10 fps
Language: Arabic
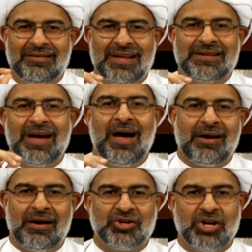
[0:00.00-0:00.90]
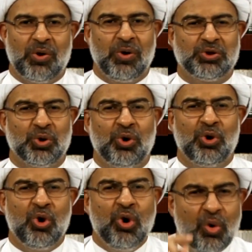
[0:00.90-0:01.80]
تتحرك شهوته
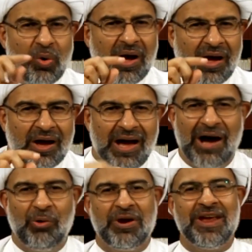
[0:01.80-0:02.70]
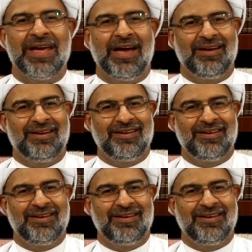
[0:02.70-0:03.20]
هو أو هي